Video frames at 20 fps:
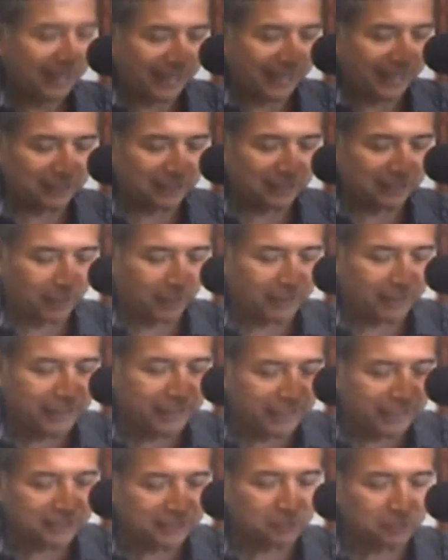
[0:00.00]

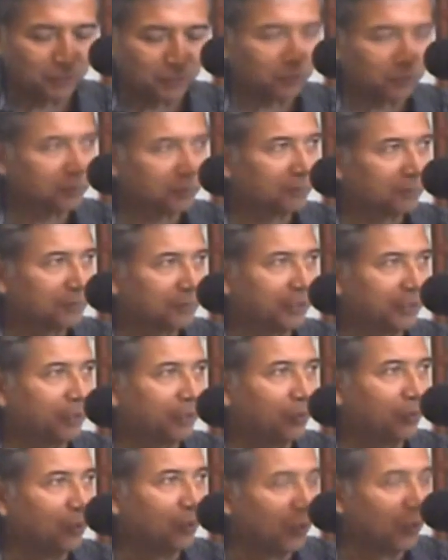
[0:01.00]
Espejismos
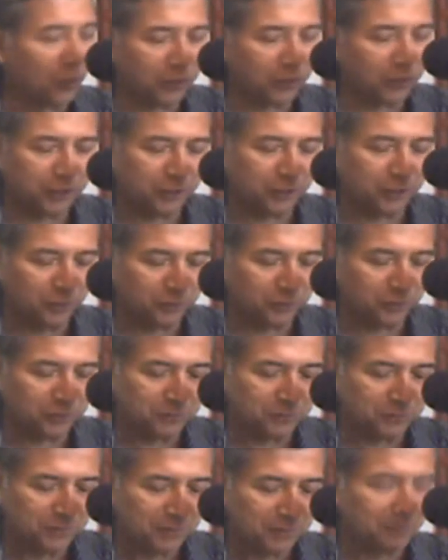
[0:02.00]
psicológicos,
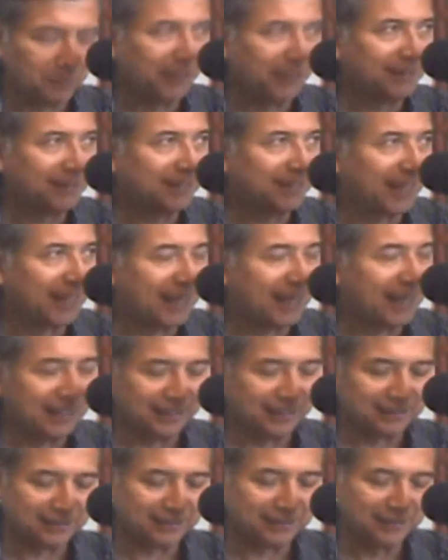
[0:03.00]

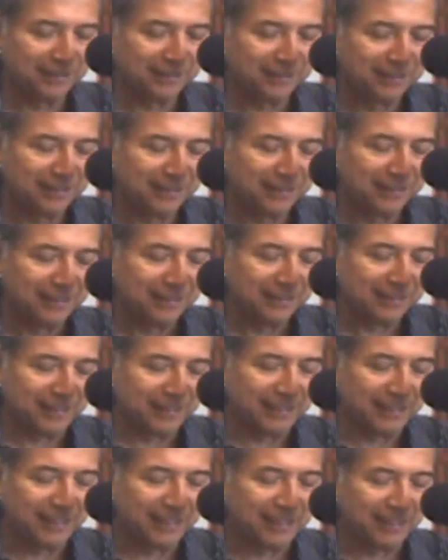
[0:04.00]
mentales.
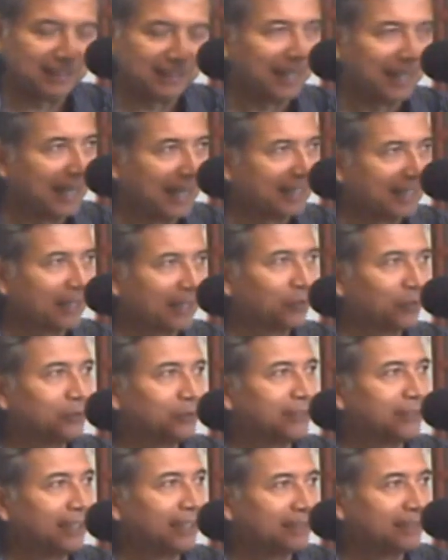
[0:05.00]
Daniel Dana,
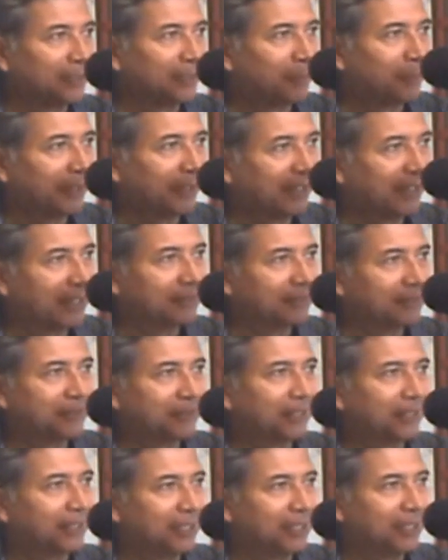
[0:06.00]
con tanta
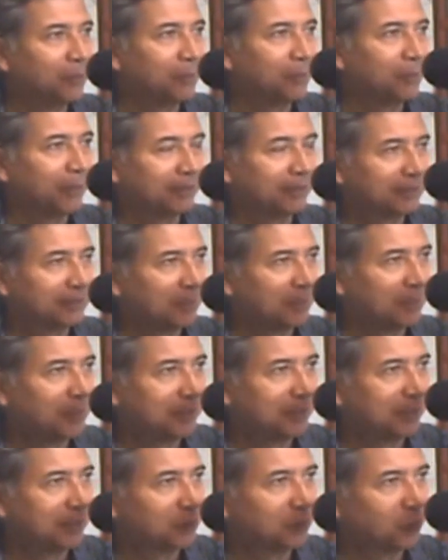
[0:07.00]
experiencia, escribe
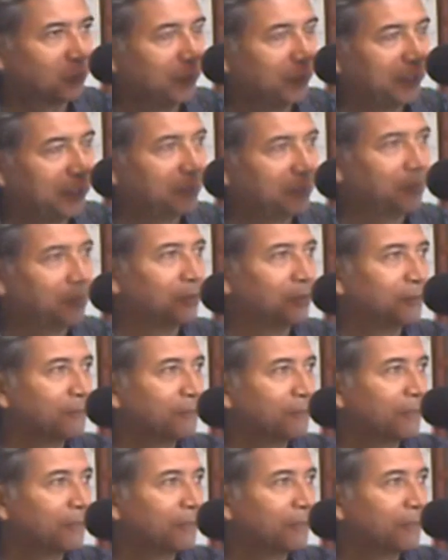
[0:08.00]
precisamente en su libro